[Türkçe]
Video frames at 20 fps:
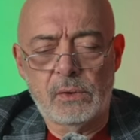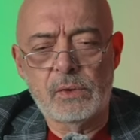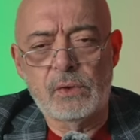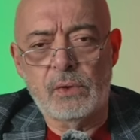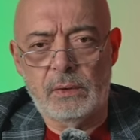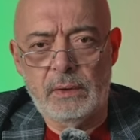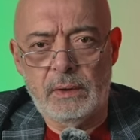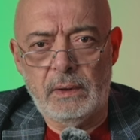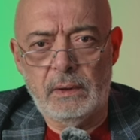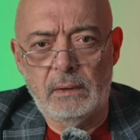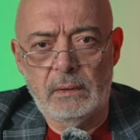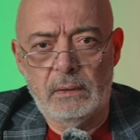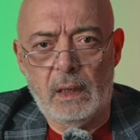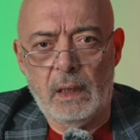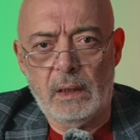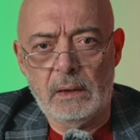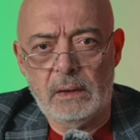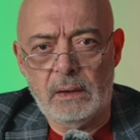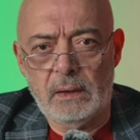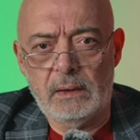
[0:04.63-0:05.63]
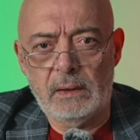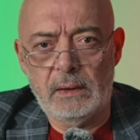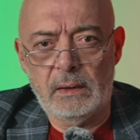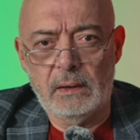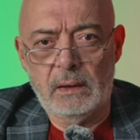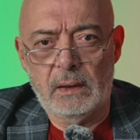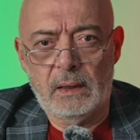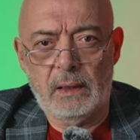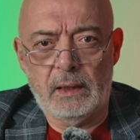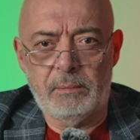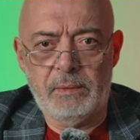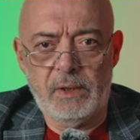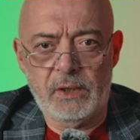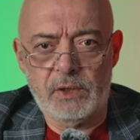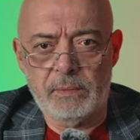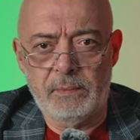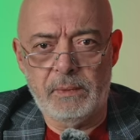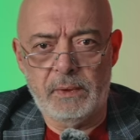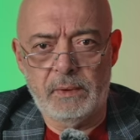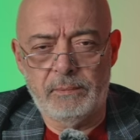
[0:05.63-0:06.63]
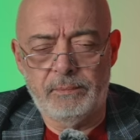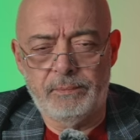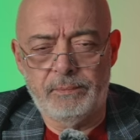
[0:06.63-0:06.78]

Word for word: Sony A7 R5 mi?